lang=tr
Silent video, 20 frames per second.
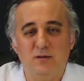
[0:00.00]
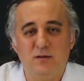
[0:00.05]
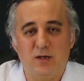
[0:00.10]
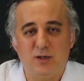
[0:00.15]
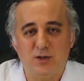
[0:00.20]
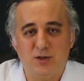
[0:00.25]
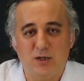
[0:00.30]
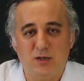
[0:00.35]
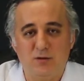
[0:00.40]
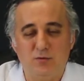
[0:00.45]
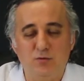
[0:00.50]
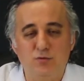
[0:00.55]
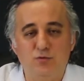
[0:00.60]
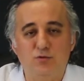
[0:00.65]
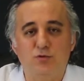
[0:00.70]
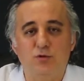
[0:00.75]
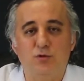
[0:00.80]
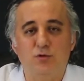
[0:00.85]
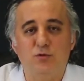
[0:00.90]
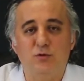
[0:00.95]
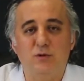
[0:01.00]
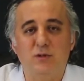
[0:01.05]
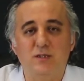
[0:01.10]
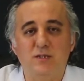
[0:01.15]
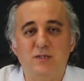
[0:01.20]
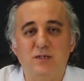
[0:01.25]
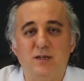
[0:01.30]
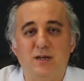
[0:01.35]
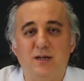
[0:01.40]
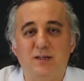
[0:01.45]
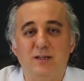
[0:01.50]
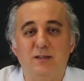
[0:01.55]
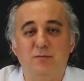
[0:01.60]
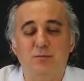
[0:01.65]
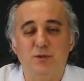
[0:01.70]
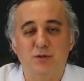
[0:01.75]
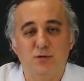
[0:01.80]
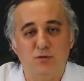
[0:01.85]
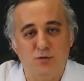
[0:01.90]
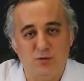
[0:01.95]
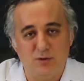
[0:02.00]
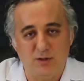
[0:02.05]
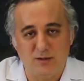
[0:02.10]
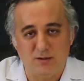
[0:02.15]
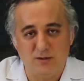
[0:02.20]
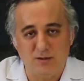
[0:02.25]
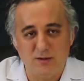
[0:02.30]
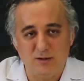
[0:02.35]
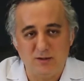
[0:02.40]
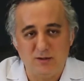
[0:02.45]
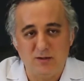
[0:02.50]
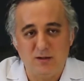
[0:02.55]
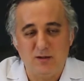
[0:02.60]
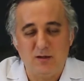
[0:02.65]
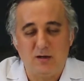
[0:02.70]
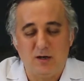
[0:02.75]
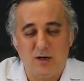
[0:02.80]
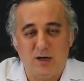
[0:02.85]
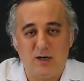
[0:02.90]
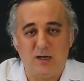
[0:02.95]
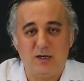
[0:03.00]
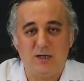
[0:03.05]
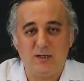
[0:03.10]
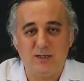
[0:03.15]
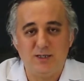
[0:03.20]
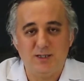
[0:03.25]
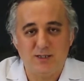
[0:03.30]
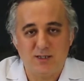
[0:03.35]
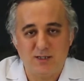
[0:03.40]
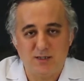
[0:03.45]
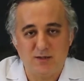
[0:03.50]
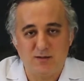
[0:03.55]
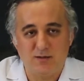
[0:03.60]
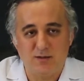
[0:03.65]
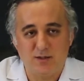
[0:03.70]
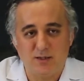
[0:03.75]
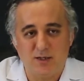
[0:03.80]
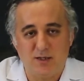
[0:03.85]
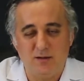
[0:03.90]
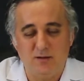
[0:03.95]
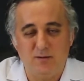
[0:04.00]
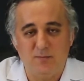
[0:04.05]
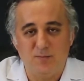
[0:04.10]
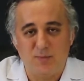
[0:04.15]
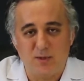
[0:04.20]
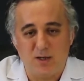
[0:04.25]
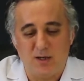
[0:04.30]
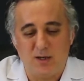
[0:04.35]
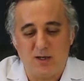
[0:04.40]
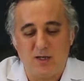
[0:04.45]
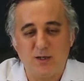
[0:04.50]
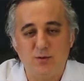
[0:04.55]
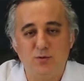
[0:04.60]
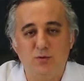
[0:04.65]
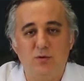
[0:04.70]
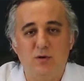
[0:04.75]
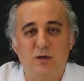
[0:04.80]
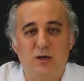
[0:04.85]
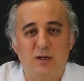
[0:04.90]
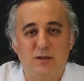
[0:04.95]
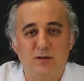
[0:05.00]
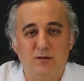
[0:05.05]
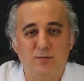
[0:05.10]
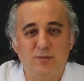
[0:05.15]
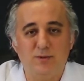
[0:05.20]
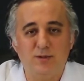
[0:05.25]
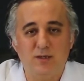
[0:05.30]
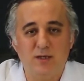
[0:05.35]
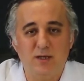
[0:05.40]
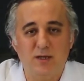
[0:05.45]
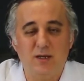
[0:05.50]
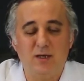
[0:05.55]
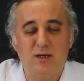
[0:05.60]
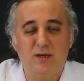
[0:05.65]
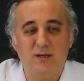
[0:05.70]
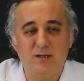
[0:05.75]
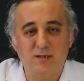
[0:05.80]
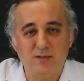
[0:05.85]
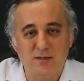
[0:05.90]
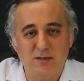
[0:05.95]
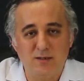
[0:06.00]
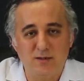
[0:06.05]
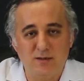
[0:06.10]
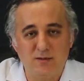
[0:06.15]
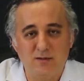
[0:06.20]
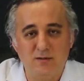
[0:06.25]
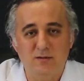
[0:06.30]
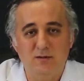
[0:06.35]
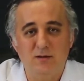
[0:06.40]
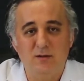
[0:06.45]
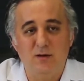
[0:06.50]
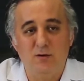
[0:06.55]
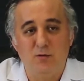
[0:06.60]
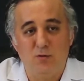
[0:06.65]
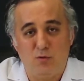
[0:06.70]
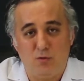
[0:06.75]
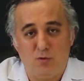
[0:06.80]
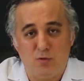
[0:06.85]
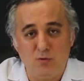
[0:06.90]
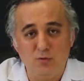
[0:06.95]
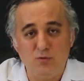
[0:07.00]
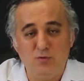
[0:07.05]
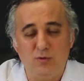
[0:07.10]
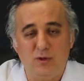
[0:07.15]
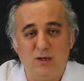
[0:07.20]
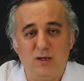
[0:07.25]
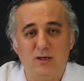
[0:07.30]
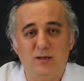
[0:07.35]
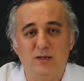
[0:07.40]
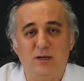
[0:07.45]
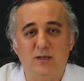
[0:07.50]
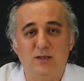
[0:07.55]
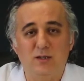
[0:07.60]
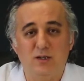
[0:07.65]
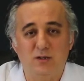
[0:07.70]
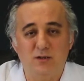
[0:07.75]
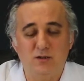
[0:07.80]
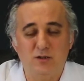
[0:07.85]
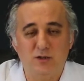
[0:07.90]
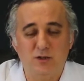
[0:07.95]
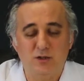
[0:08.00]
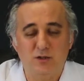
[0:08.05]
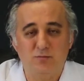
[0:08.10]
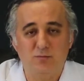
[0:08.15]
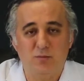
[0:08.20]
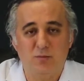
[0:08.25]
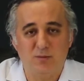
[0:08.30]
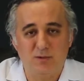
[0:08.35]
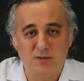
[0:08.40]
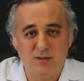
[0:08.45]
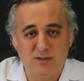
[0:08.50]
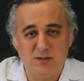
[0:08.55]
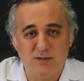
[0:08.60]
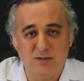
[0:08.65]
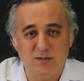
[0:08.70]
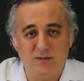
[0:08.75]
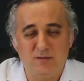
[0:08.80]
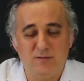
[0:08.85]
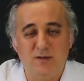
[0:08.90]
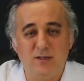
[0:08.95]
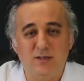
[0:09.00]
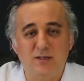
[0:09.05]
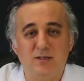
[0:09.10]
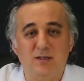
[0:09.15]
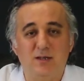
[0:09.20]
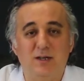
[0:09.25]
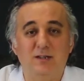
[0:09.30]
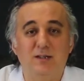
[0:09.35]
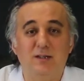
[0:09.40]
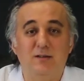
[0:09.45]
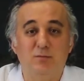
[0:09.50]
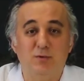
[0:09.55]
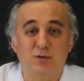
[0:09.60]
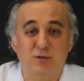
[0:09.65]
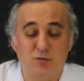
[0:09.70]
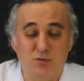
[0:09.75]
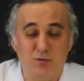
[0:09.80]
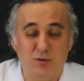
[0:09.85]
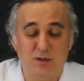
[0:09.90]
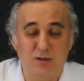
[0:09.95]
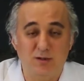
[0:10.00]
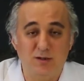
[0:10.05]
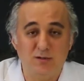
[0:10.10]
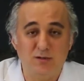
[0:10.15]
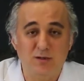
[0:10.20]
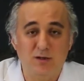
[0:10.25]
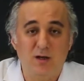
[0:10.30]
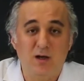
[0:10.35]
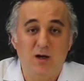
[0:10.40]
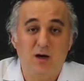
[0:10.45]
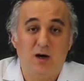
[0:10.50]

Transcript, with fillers: aşağı yukarı 3-4 gün istirahat etmesi önerilir. Ağır işte çalışan, ağır yük kaldırması gereken hastaların 10 güne kadar çalışmaması ve istirahat etmesi önerilir.